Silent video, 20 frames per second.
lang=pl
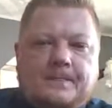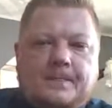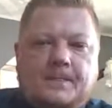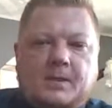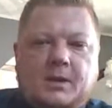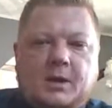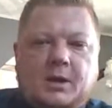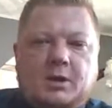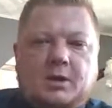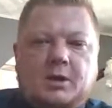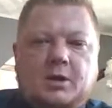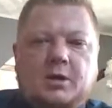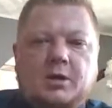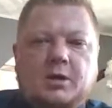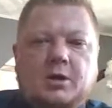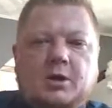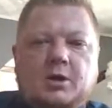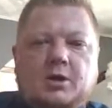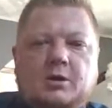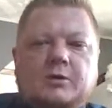Nagle
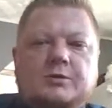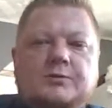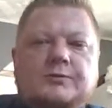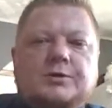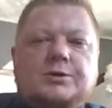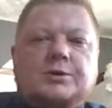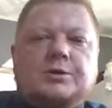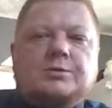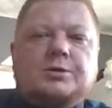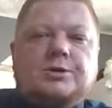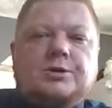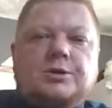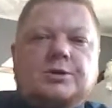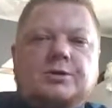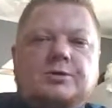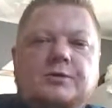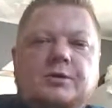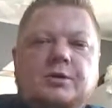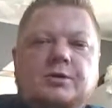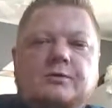otworzyły się
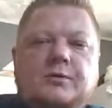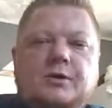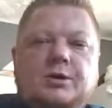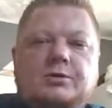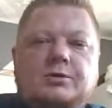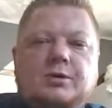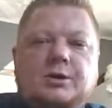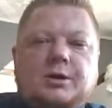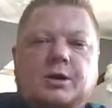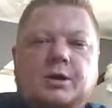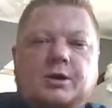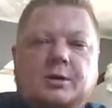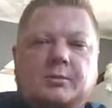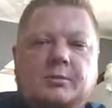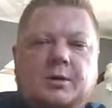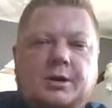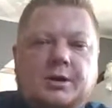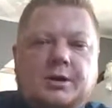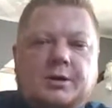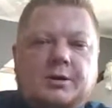drzwi i weszła niania
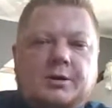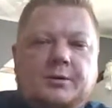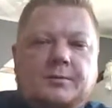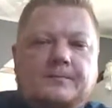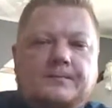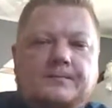Marynia.